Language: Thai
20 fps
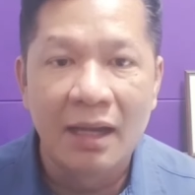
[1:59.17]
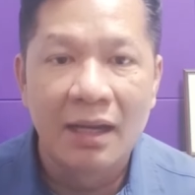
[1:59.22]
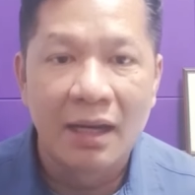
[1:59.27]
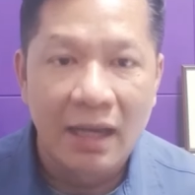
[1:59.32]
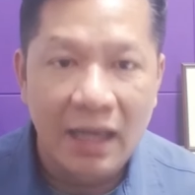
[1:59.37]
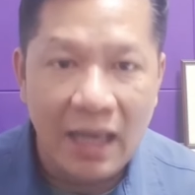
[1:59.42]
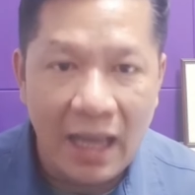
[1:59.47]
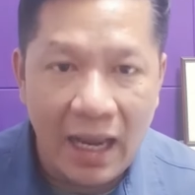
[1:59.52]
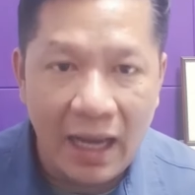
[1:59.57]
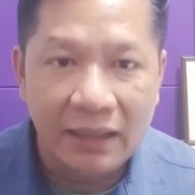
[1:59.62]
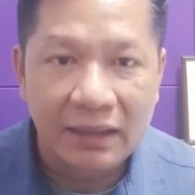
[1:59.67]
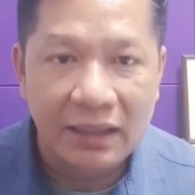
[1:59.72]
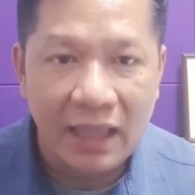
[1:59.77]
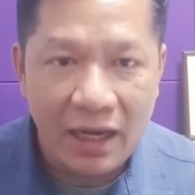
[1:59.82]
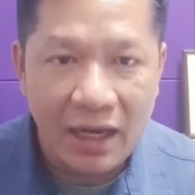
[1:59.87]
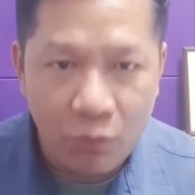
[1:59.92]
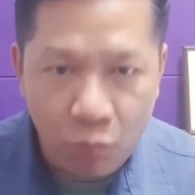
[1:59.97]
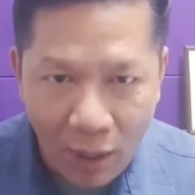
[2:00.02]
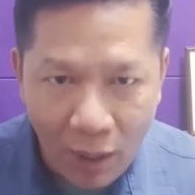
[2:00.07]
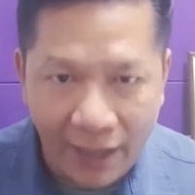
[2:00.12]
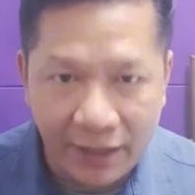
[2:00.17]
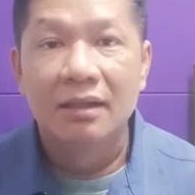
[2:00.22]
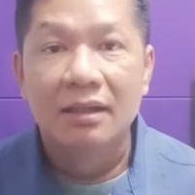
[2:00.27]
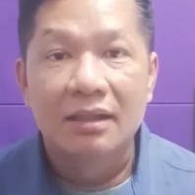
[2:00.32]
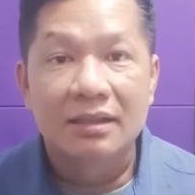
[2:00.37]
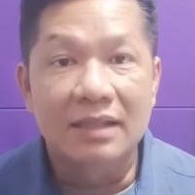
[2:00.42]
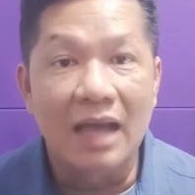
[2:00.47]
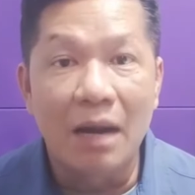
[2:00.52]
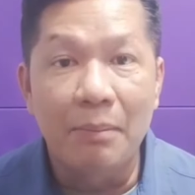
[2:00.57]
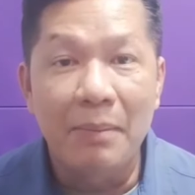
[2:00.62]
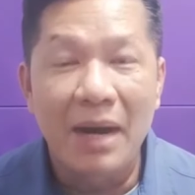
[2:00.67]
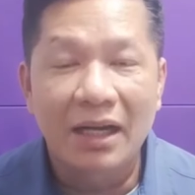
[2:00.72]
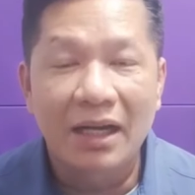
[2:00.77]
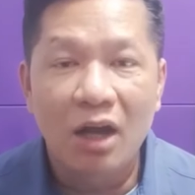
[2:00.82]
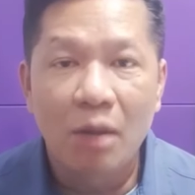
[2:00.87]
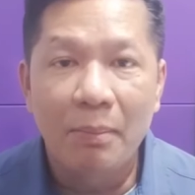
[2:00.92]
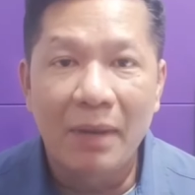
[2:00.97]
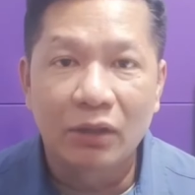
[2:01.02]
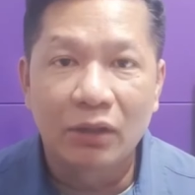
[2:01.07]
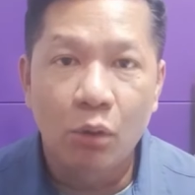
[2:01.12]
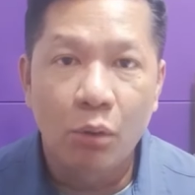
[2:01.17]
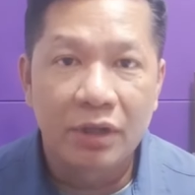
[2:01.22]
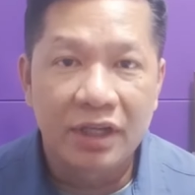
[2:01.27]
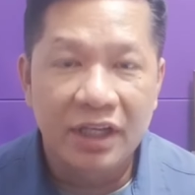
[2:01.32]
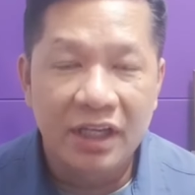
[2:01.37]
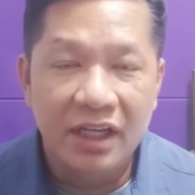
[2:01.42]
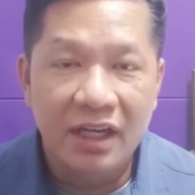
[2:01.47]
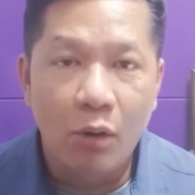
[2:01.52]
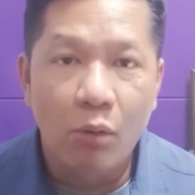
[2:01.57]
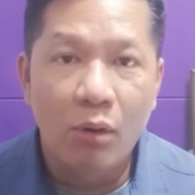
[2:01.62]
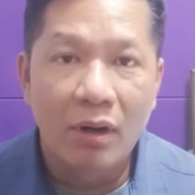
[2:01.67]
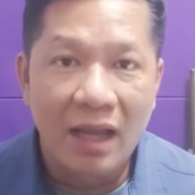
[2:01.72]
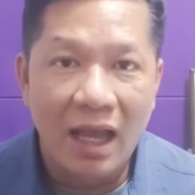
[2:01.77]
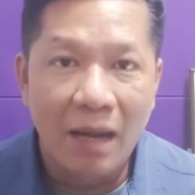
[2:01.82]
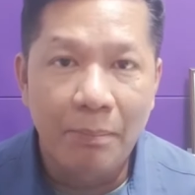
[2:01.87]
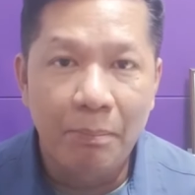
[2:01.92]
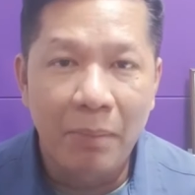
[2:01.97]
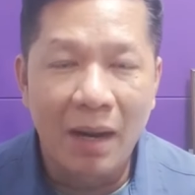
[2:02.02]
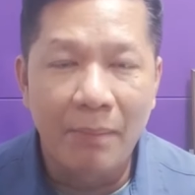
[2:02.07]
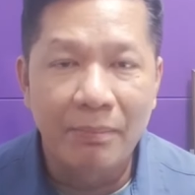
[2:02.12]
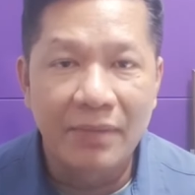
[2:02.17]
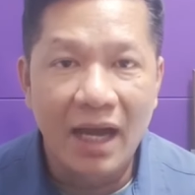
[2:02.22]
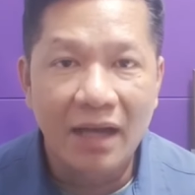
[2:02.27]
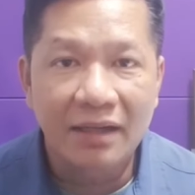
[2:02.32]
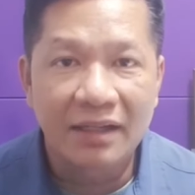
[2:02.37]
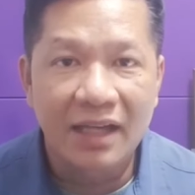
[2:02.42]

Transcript: และไต้หวันสามารถเข้ามาท่องเที่ยวและพำนักใน